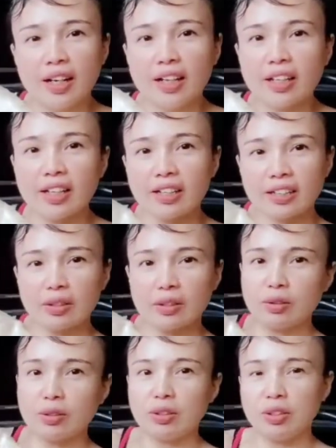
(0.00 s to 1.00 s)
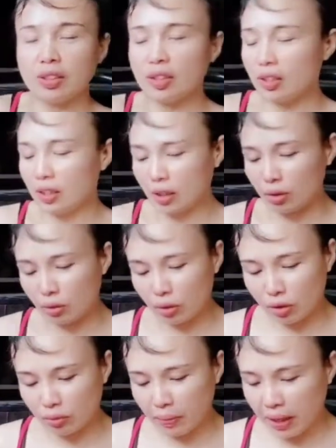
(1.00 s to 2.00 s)
Ayan, ito. Ang ganda ng
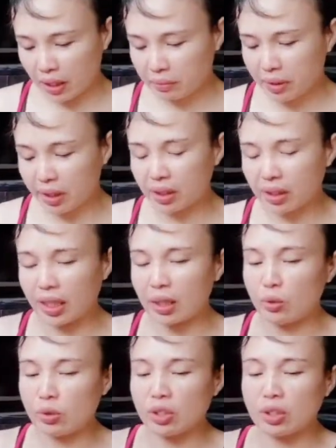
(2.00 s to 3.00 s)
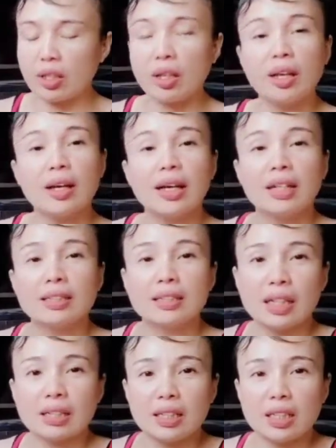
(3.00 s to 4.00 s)
color. Parang may, ano,
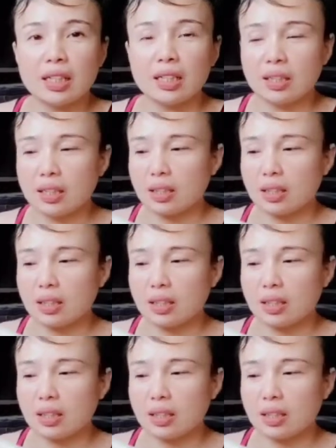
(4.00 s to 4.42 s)
satin.